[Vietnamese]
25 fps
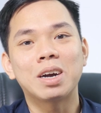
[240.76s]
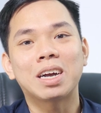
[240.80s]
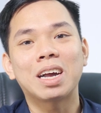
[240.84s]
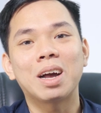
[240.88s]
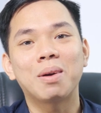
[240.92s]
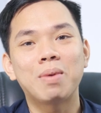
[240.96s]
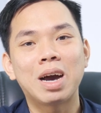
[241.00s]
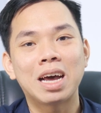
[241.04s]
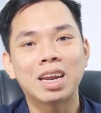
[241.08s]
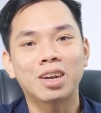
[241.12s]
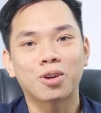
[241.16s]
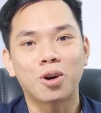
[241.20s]
mà
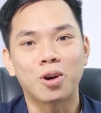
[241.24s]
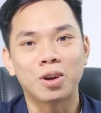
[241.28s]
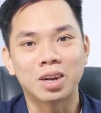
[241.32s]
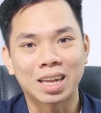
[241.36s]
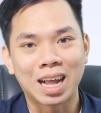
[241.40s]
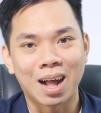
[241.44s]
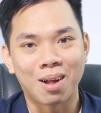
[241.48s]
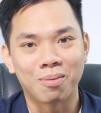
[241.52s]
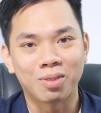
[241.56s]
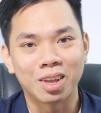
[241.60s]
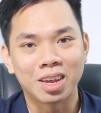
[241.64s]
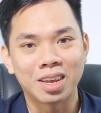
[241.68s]
các bạn còn
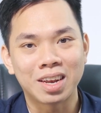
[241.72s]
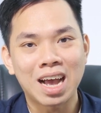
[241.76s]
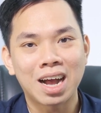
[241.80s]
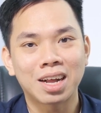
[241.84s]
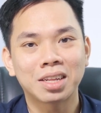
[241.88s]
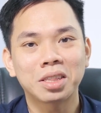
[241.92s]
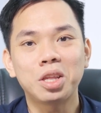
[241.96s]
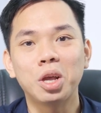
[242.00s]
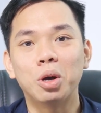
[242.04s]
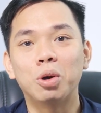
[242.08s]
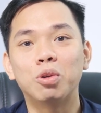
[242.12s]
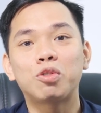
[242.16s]
cảm thấy
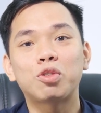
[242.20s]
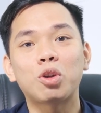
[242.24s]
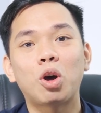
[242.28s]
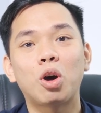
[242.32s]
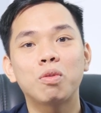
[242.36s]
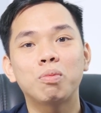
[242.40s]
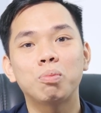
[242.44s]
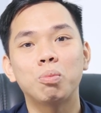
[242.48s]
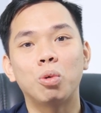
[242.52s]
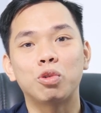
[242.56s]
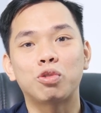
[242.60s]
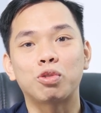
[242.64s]
đang thiếu
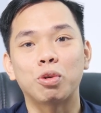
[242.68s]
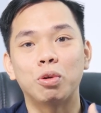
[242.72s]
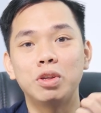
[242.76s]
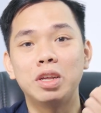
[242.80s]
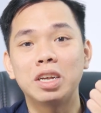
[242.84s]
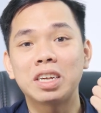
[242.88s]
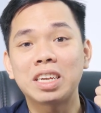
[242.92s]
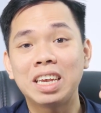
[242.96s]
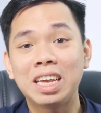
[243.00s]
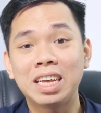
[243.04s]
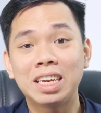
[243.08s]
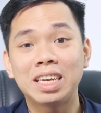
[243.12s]
sót một số
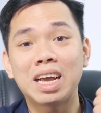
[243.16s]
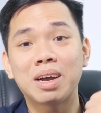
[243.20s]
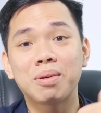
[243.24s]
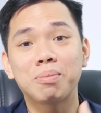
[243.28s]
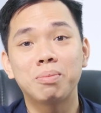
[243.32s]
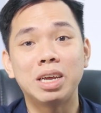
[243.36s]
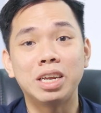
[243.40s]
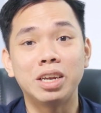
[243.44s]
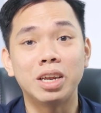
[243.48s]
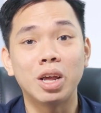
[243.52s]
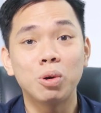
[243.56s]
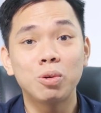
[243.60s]
những kỹ
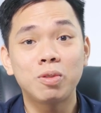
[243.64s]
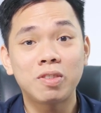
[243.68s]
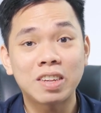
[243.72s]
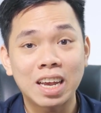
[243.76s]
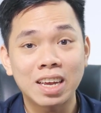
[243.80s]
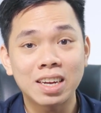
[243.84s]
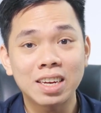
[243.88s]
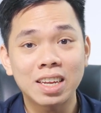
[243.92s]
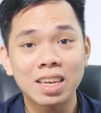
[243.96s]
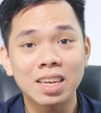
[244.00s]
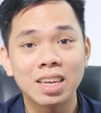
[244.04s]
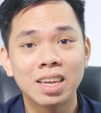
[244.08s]
năng mình nêu
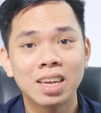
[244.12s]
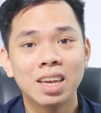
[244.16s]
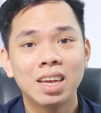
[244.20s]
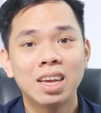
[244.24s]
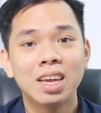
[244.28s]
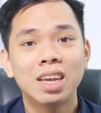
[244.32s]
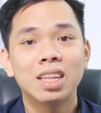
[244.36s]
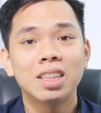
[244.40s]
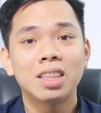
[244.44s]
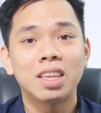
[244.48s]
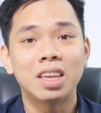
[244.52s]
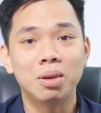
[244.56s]
trên ấy
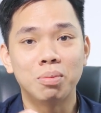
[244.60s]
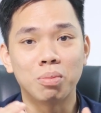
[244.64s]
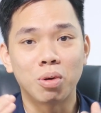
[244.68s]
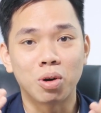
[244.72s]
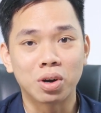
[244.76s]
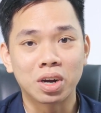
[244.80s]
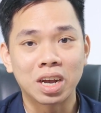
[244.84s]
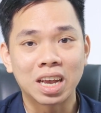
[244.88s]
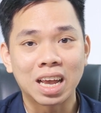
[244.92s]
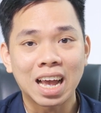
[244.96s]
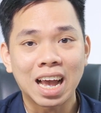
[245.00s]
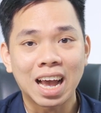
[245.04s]
thì
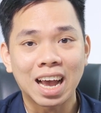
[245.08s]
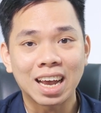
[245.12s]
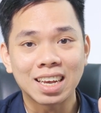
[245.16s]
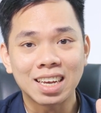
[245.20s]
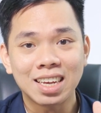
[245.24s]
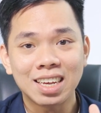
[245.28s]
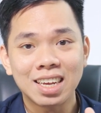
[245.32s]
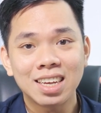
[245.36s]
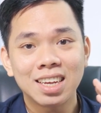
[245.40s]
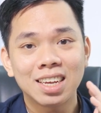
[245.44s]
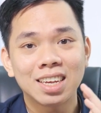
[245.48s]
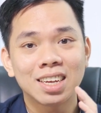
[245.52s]
mọi người
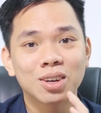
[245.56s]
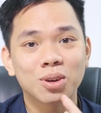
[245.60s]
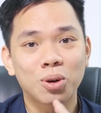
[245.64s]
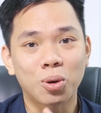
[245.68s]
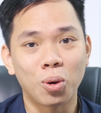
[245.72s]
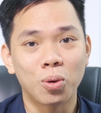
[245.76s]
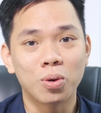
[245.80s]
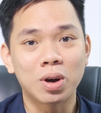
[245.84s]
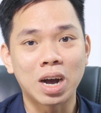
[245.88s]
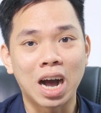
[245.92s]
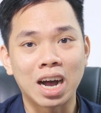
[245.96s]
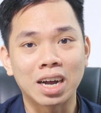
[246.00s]
hãy
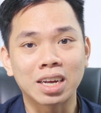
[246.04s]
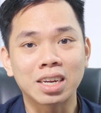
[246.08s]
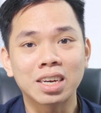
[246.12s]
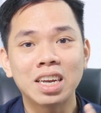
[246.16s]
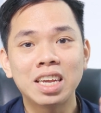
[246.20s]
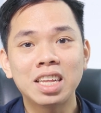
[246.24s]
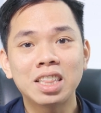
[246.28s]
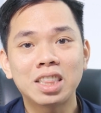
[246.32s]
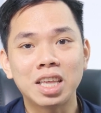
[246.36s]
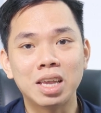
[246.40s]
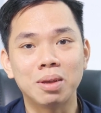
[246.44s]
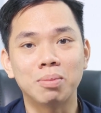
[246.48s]
cố gắng
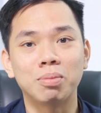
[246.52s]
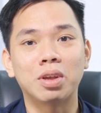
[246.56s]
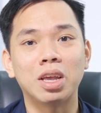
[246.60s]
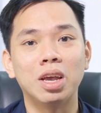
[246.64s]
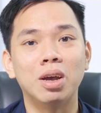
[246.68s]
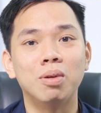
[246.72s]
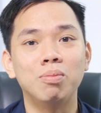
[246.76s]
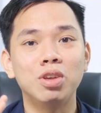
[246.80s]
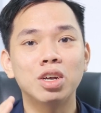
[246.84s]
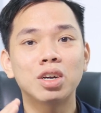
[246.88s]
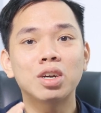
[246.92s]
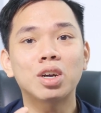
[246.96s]
đi tìm
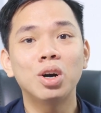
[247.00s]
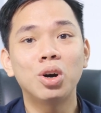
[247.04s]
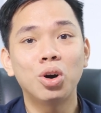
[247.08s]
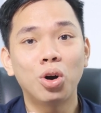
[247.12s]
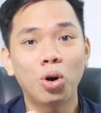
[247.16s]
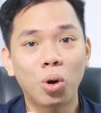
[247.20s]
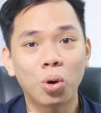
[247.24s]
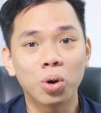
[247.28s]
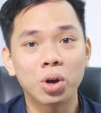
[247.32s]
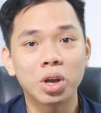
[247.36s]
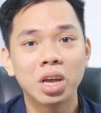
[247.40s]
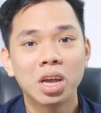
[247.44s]
kiếm những cơ
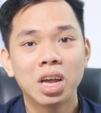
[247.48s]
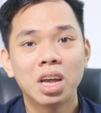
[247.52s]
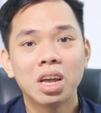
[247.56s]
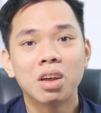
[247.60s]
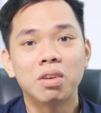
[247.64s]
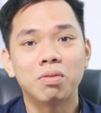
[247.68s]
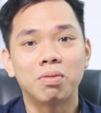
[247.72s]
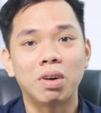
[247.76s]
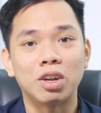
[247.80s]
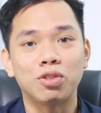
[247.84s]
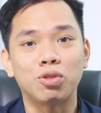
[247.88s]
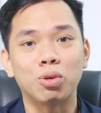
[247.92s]
hội
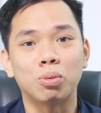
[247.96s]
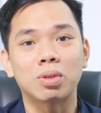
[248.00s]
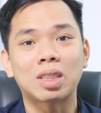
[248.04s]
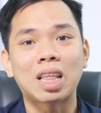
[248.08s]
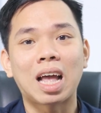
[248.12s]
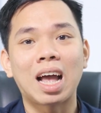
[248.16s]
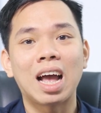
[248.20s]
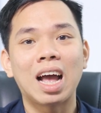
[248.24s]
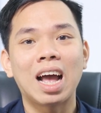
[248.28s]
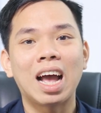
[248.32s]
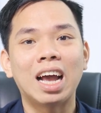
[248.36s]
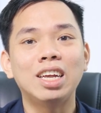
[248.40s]
và chúng
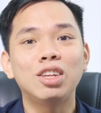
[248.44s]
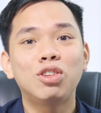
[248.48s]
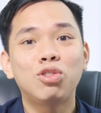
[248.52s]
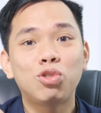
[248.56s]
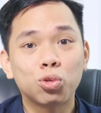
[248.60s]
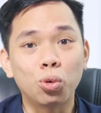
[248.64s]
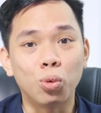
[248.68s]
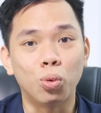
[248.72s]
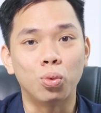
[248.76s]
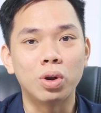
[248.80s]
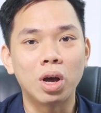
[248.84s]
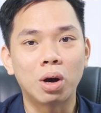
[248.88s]
ta hãy
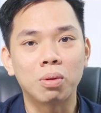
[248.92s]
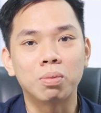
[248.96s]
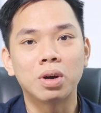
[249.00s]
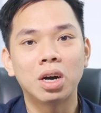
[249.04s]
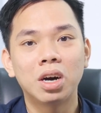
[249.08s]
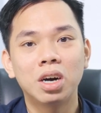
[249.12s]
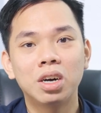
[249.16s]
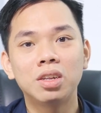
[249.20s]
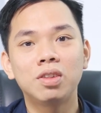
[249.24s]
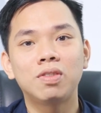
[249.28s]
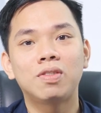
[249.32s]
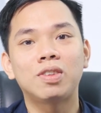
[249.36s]
chủ động
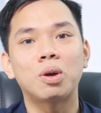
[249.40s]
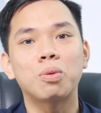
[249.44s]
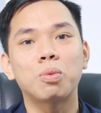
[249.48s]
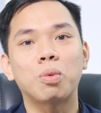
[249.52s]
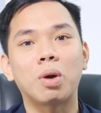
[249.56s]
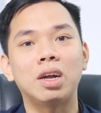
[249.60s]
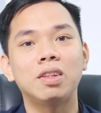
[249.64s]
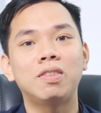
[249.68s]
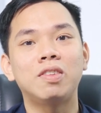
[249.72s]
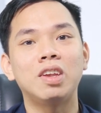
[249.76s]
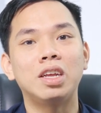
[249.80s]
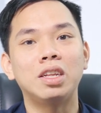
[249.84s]
hơn trong
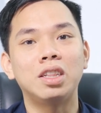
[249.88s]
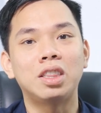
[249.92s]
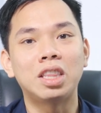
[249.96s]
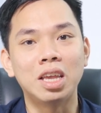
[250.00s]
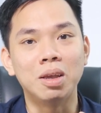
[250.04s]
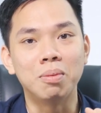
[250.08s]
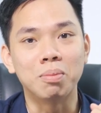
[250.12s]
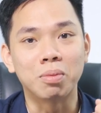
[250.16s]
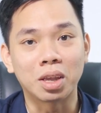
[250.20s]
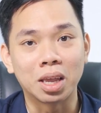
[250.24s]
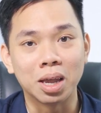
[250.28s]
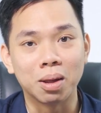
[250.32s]
quá trình
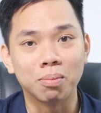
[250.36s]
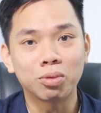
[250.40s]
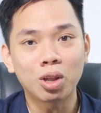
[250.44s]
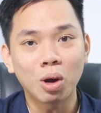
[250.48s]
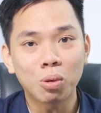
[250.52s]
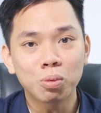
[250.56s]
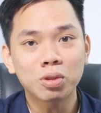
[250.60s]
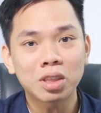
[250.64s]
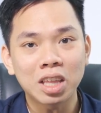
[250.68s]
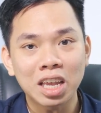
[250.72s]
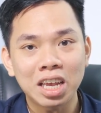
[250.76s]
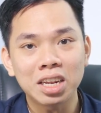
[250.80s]
tìm kiếm
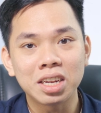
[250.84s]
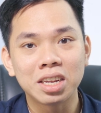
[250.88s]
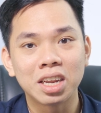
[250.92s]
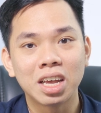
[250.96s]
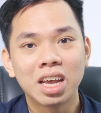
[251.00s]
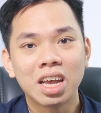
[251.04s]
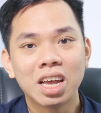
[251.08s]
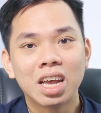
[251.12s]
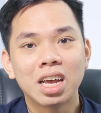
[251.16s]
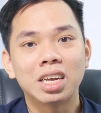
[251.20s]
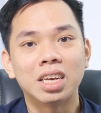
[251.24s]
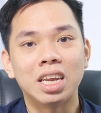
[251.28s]
thông tin
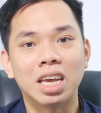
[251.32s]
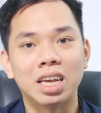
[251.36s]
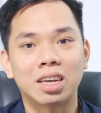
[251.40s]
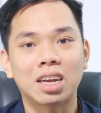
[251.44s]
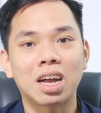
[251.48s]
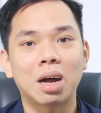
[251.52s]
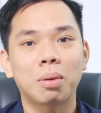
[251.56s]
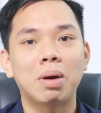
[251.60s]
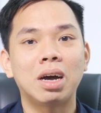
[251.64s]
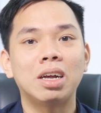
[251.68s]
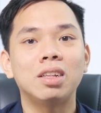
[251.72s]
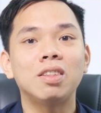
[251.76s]
để
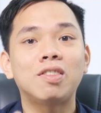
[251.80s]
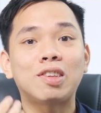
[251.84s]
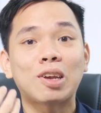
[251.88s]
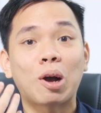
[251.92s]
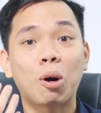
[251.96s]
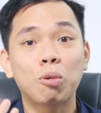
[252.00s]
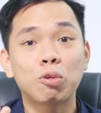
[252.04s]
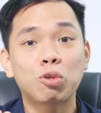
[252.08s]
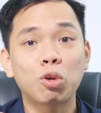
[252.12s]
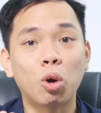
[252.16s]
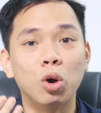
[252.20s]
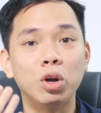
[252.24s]
các bạn
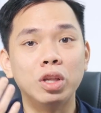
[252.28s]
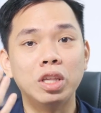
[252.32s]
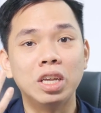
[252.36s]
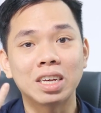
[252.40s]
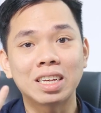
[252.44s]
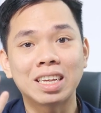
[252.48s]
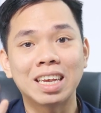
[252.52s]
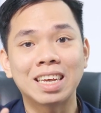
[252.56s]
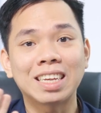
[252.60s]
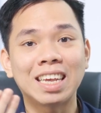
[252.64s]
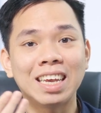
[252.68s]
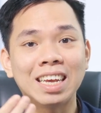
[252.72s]
trau dồi
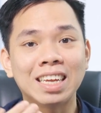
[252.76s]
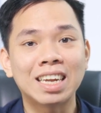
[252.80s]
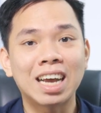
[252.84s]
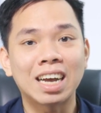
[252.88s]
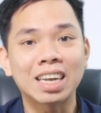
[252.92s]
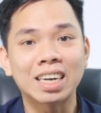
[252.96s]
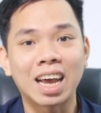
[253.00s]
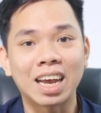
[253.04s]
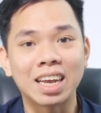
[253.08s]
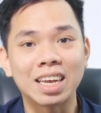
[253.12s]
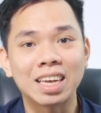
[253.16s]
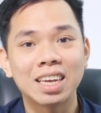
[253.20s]
những cái kỹ
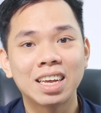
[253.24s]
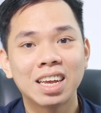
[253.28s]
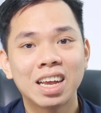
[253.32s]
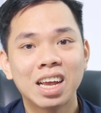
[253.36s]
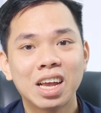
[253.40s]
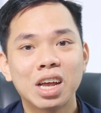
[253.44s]
năng này